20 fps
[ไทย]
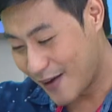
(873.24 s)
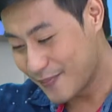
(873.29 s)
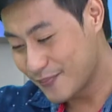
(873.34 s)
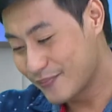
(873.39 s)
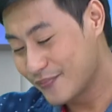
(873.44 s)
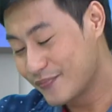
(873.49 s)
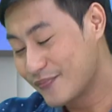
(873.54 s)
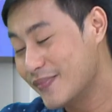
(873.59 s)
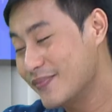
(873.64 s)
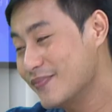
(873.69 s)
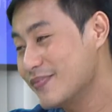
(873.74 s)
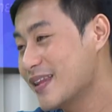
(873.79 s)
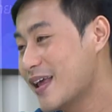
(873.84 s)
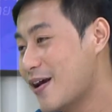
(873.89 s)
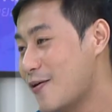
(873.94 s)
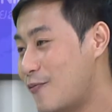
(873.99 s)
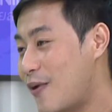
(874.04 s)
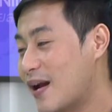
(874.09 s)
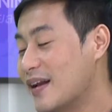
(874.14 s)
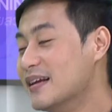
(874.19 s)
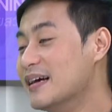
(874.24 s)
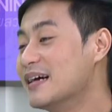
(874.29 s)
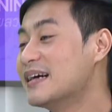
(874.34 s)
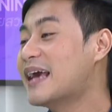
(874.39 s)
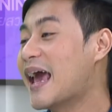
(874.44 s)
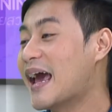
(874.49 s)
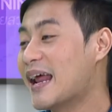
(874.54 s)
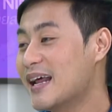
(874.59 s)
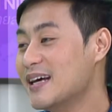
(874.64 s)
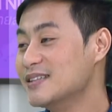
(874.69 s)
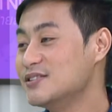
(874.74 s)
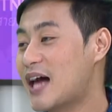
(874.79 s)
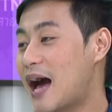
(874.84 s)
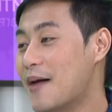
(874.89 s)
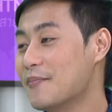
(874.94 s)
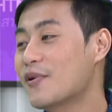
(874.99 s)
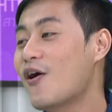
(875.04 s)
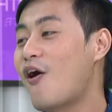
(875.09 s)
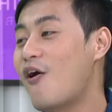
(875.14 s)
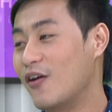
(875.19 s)
ครับวันหนึ่งแกะได้
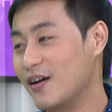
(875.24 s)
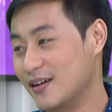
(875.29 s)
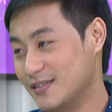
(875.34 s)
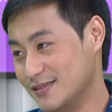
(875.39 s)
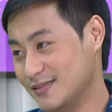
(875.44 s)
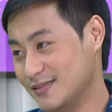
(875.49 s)
สามกล่อง